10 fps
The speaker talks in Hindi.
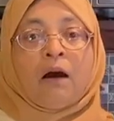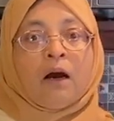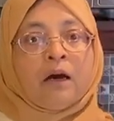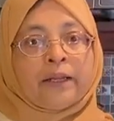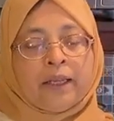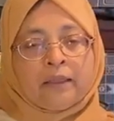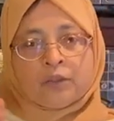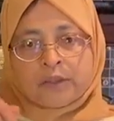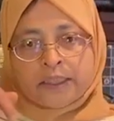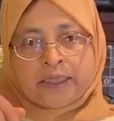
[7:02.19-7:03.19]
और
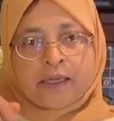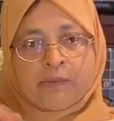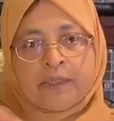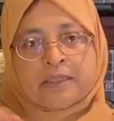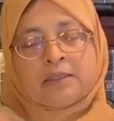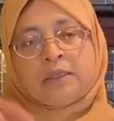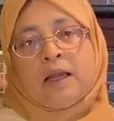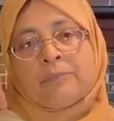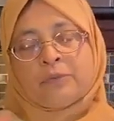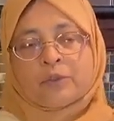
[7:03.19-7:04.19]
जो नीचे कमेंट्स है ना
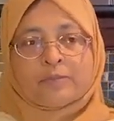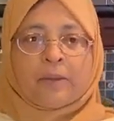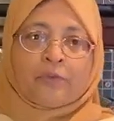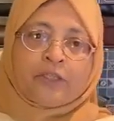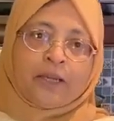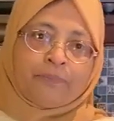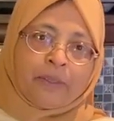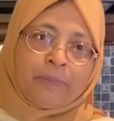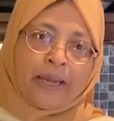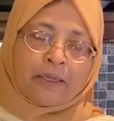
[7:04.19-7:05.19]
आप उसमें मुझे
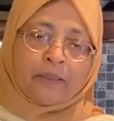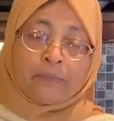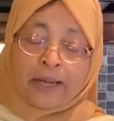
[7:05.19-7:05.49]
अपने बारे